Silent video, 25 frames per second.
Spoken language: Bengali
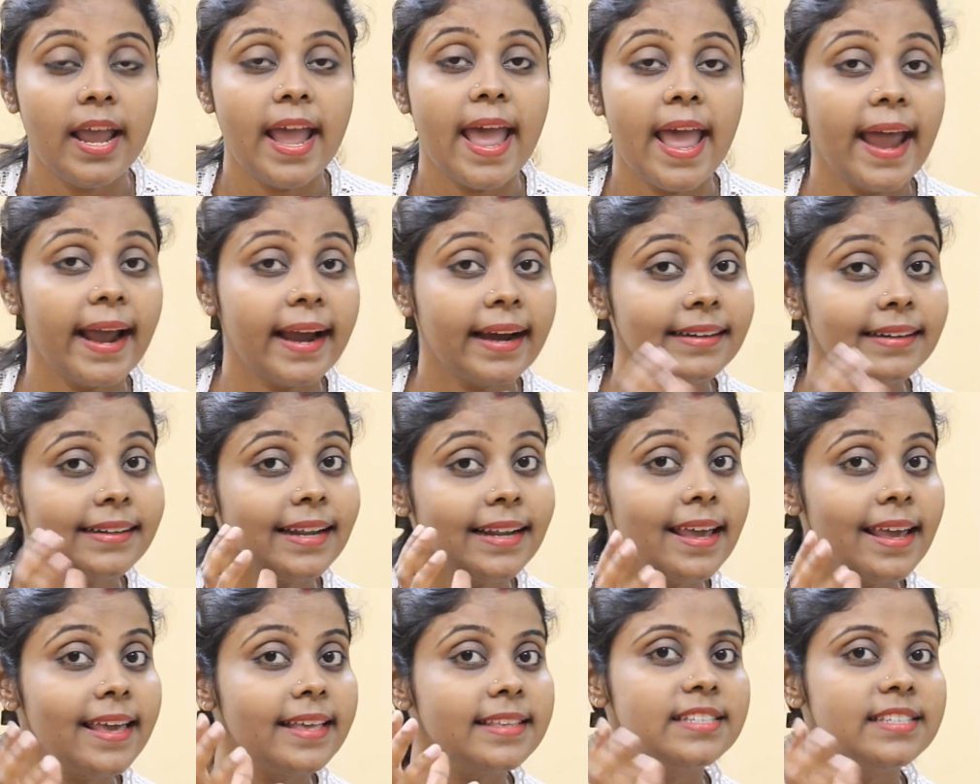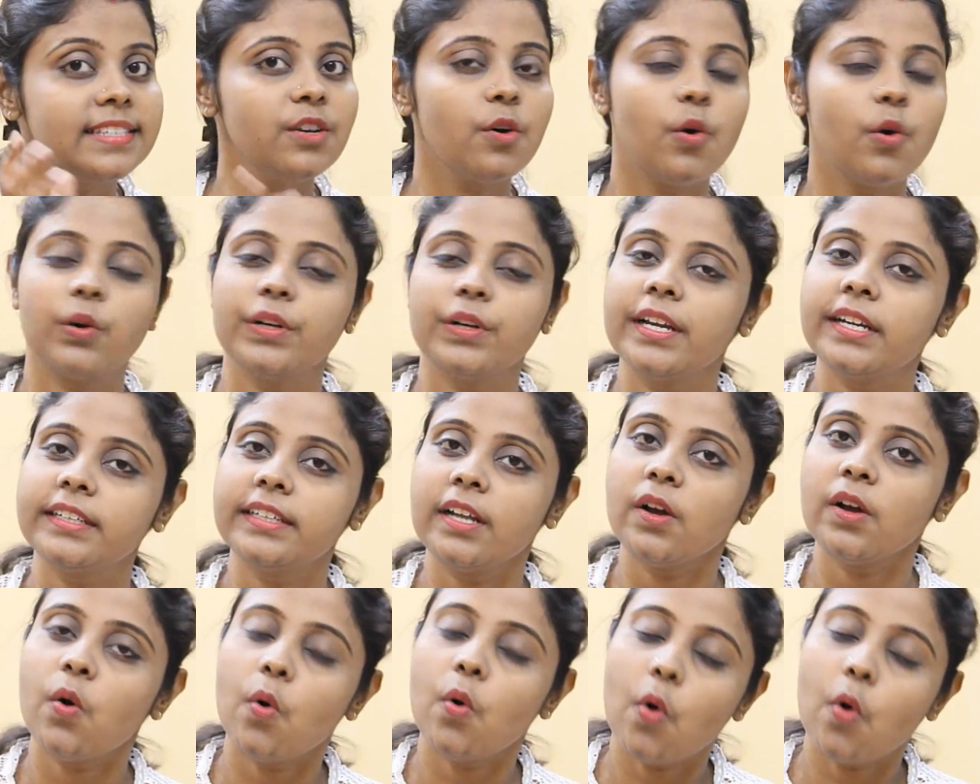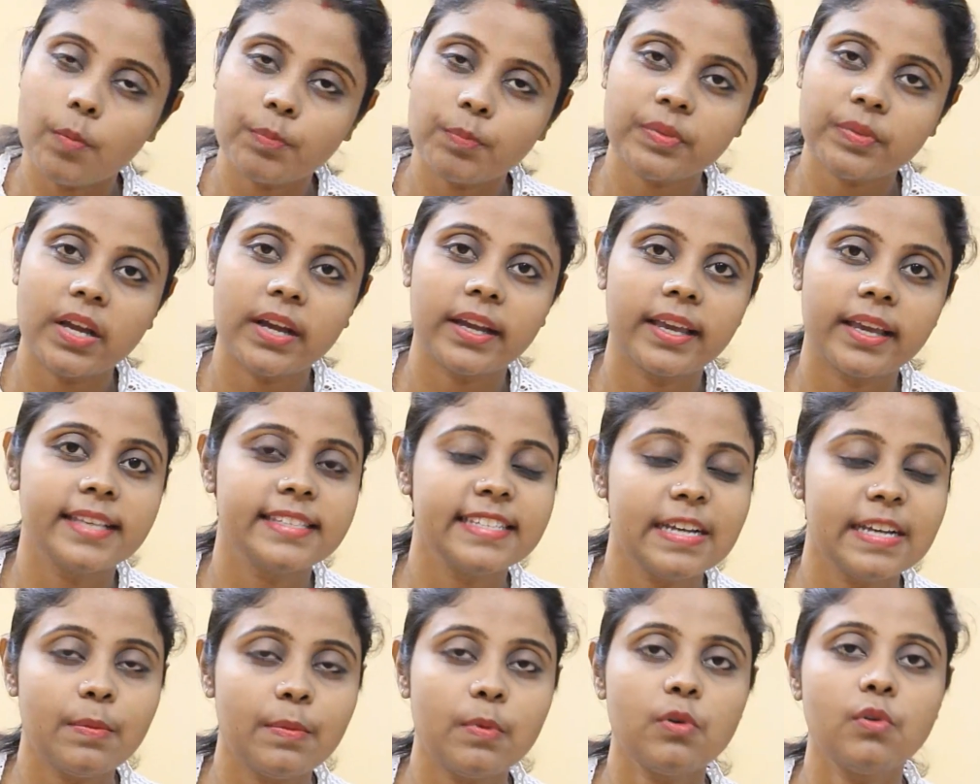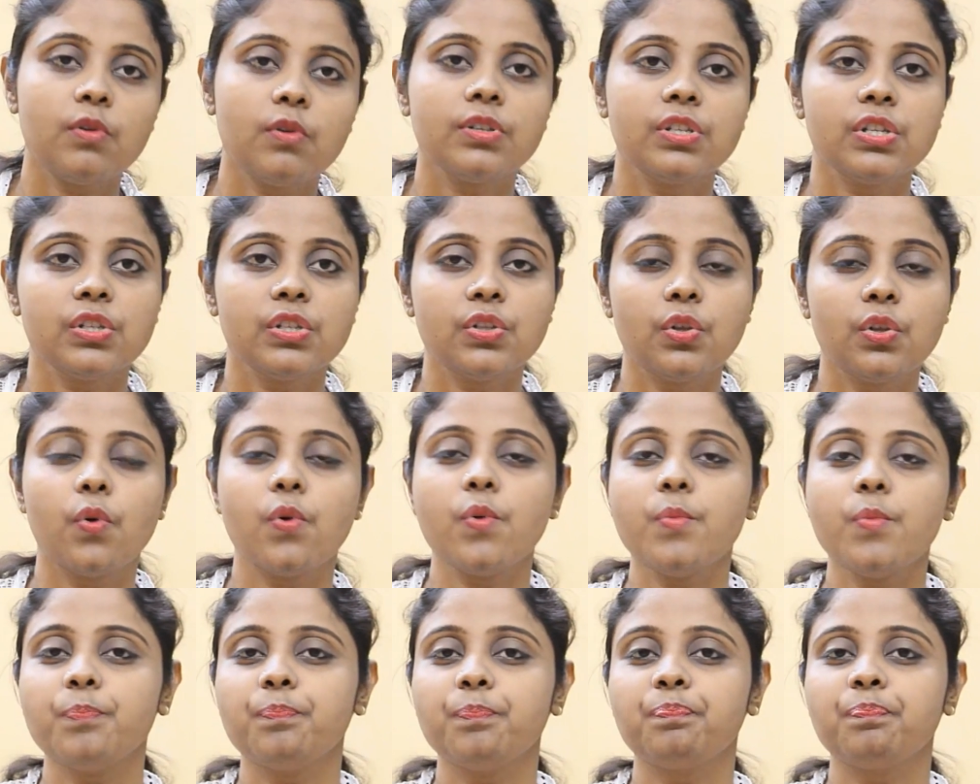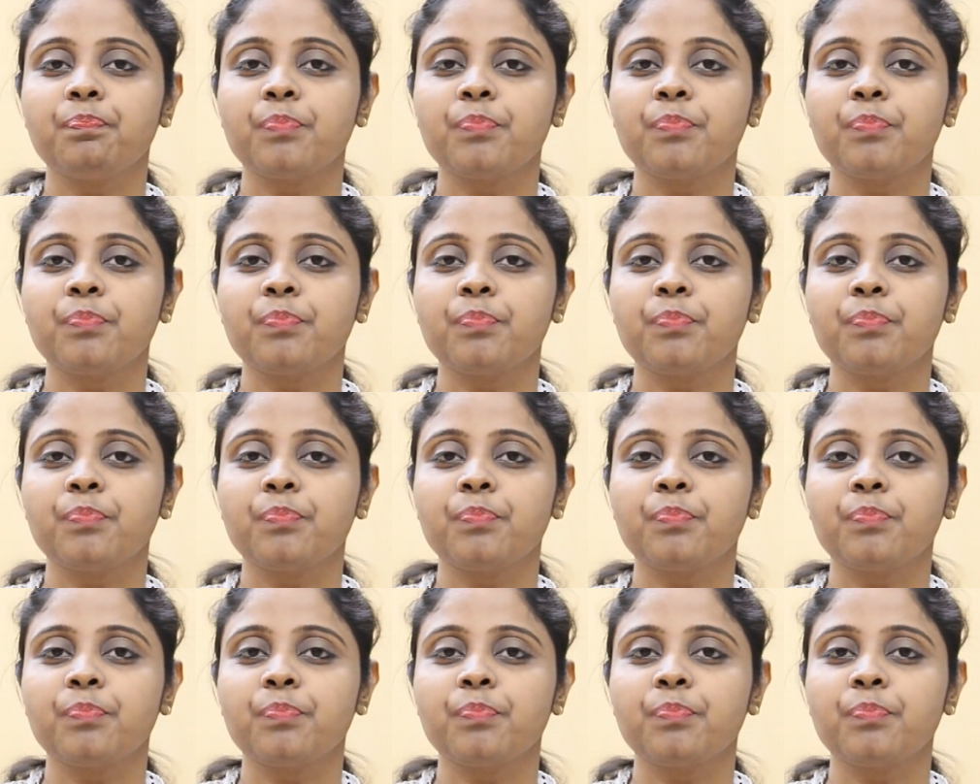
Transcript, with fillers: একটা এজে অনেকটা কম থাকে যেমন হচ্ছে ধরুন